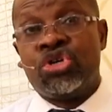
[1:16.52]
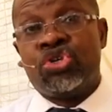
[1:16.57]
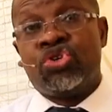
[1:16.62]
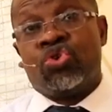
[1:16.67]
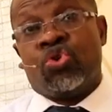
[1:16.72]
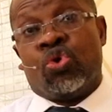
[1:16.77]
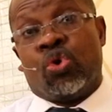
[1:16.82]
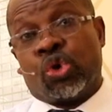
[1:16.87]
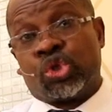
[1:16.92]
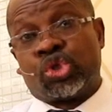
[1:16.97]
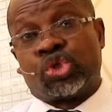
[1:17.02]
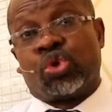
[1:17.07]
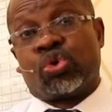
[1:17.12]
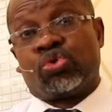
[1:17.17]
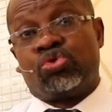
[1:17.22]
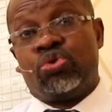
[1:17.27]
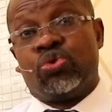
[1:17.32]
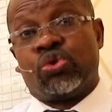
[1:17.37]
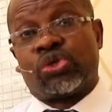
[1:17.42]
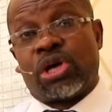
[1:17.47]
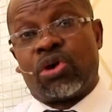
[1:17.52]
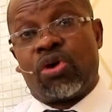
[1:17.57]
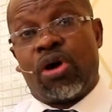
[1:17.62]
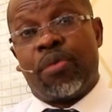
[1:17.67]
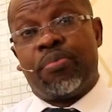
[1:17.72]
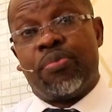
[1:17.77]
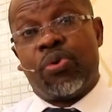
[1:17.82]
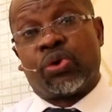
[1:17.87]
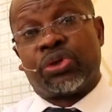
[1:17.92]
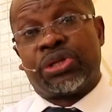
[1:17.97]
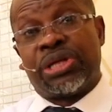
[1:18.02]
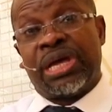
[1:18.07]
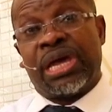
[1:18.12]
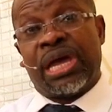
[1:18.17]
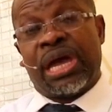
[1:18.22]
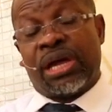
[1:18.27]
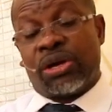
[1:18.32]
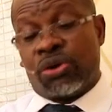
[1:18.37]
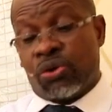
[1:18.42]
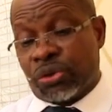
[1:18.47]
Aujourd'hui, nous allons aborder
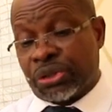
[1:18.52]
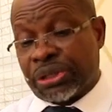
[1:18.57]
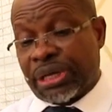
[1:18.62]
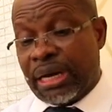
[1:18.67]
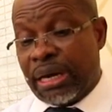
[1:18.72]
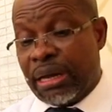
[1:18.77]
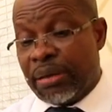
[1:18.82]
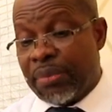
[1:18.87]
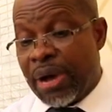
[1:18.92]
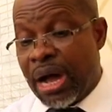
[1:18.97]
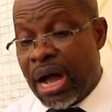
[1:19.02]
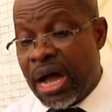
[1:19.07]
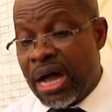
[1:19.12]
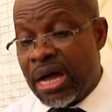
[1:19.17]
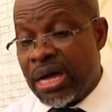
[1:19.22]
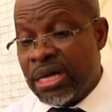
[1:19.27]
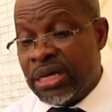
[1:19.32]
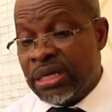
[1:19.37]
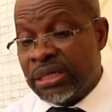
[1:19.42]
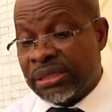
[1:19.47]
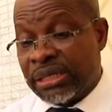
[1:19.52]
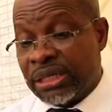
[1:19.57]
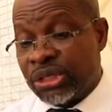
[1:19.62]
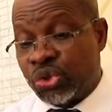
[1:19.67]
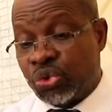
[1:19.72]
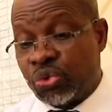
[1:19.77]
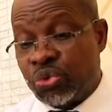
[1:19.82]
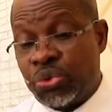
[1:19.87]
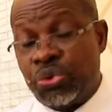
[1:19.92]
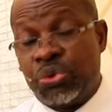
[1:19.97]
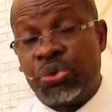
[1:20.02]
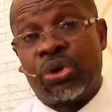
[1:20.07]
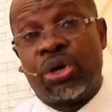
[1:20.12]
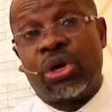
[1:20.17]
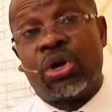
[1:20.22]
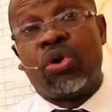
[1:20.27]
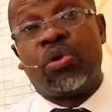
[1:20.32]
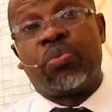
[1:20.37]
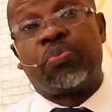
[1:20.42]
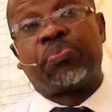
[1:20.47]
un autre élément, c'est sur
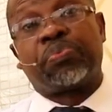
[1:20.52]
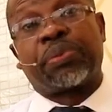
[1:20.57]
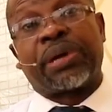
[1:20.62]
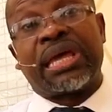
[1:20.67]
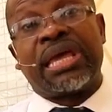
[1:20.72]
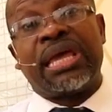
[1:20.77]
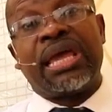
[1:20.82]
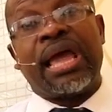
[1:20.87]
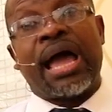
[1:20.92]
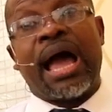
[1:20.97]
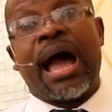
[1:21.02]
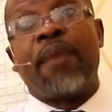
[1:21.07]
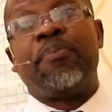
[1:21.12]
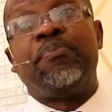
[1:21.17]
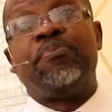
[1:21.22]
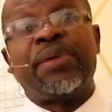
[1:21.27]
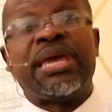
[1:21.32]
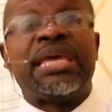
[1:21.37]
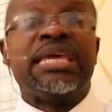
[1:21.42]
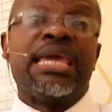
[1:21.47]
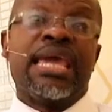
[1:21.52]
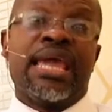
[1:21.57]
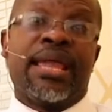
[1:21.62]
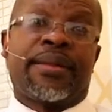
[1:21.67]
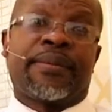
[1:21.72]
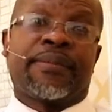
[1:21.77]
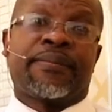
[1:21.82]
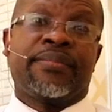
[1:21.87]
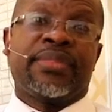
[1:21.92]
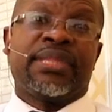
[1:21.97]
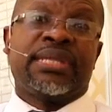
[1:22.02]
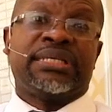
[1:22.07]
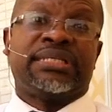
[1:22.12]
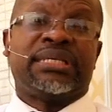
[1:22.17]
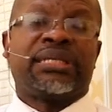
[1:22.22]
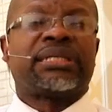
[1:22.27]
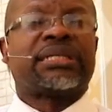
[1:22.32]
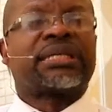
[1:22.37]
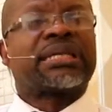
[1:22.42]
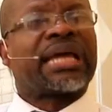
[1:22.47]
le prix à payer.
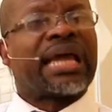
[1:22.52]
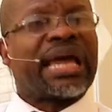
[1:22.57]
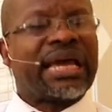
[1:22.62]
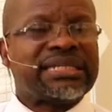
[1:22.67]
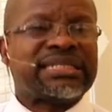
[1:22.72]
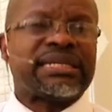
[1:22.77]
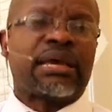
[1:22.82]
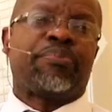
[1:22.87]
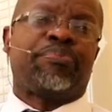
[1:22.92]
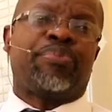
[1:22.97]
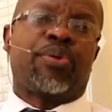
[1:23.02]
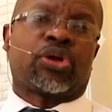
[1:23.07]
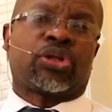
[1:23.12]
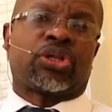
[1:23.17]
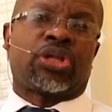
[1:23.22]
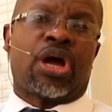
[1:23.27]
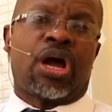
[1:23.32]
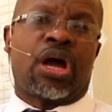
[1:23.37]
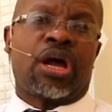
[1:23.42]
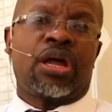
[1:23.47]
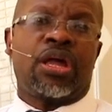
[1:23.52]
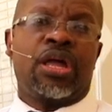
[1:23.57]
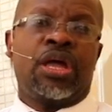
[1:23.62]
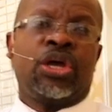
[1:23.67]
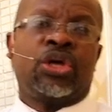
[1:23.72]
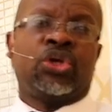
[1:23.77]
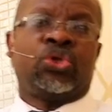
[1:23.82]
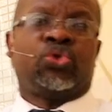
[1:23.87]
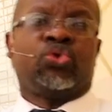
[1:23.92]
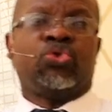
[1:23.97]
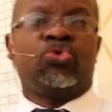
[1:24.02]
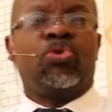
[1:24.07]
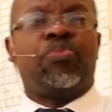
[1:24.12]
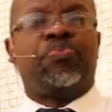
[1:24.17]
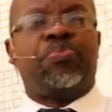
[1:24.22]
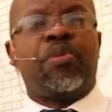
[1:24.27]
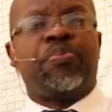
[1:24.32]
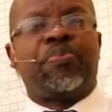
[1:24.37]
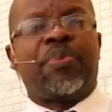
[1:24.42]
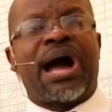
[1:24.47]
C'est très important. Tu ne
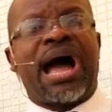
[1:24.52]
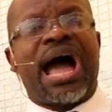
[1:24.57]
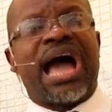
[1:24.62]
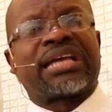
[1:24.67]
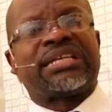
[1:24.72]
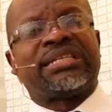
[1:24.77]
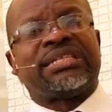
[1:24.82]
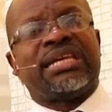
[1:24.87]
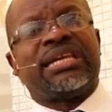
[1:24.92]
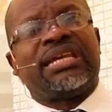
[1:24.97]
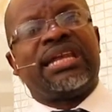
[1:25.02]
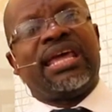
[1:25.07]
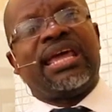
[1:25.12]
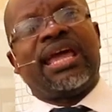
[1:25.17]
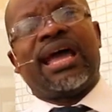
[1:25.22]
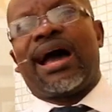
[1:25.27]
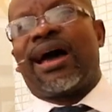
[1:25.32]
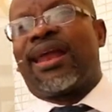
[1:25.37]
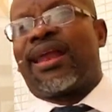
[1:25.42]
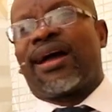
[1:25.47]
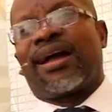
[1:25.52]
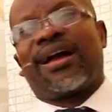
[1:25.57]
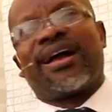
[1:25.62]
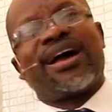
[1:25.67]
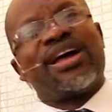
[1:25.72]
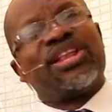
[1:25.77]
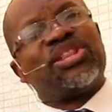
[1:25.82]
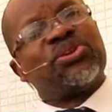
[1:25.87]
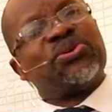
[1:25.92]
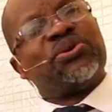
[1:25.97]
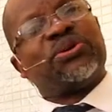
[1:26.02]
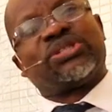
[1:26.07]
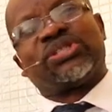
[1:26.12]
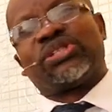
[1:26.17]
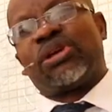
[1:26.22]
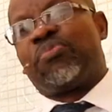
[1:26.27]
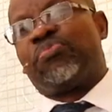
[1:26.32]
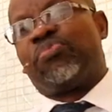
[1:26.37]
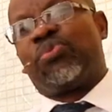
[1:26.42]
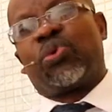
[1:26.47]
peux pas accéder à la grandeur
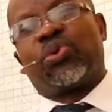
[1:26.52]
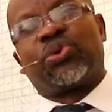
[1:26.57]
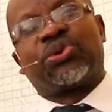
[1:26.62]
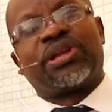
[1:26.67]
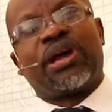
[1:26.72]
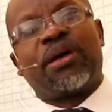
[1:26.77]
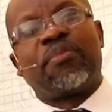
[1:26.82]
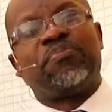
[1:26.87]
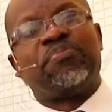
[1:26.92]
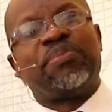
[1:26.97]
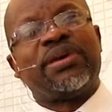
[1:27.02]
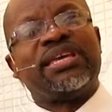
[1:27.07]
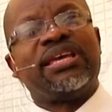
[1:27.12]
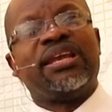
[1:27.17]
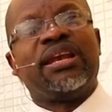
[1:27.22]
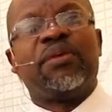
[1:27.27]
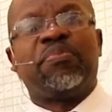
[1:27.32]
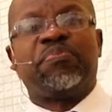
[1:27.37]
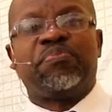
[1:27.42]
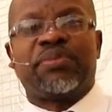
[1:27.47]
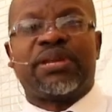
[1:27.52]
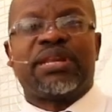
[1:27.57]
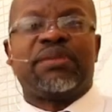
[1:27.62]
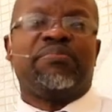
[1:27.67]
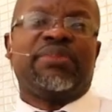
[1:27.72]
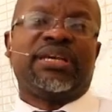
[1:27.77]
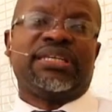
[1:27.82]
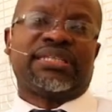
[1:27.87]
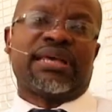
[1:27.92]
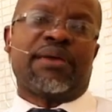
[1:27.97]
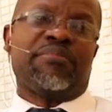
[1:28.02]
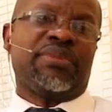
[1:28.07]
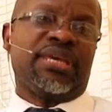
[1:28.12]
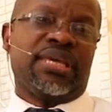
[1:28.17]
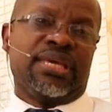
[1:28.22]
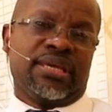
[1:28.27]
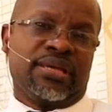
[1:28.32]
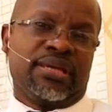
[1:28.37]
sans pour autant payer le prix, mes amis.